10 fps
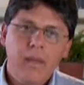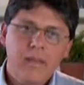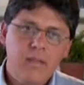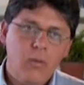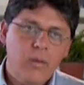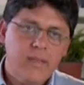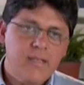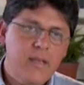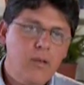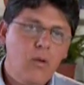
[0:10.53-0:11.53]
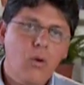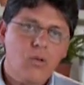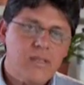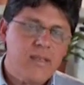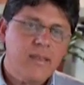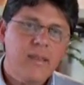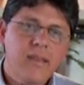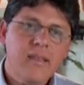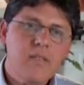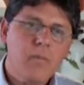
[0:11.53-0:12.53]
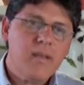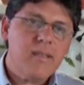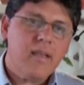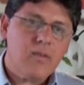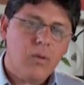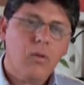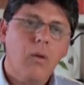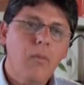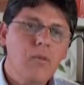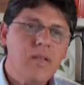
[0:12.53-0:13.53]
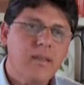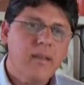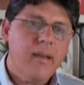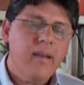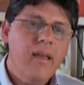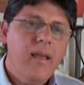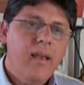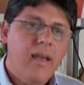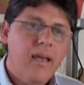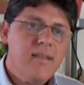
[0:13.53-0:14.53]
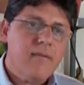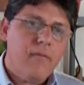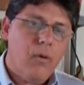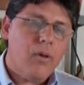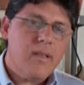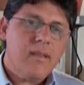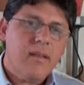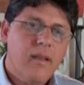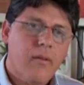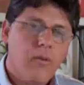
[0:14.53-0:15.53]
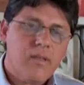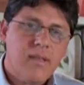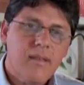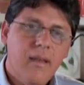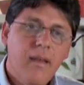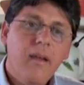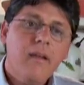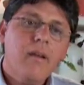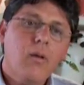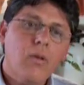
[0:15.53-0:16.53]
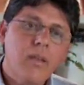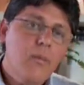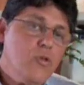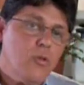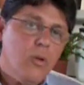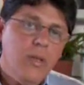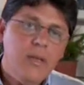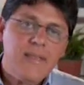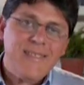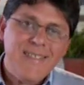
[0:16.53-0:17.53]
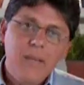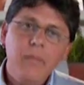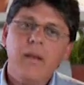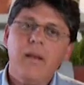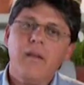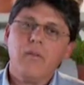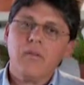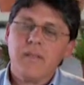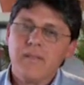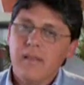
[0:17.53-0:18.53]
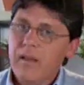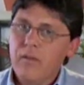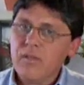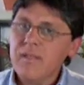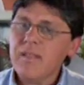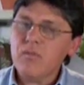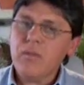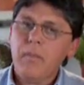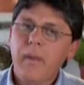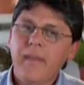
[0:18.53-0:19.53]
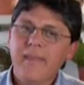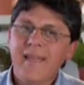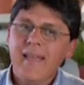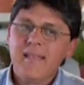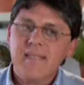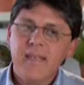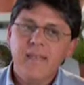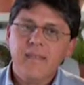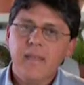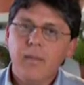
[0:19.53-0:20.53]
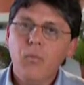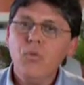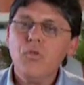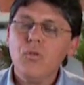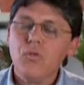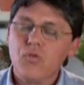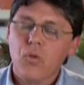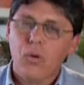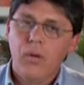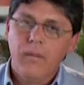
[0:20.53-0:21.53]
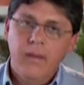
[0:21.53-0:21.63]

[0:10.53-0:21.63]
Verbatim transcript: 55 o 60 días después, es cuando vamos a tener las flores de rosas. Recordemos dónde se siembran las rosas. Las rosas es una planta exigente de mucho sol.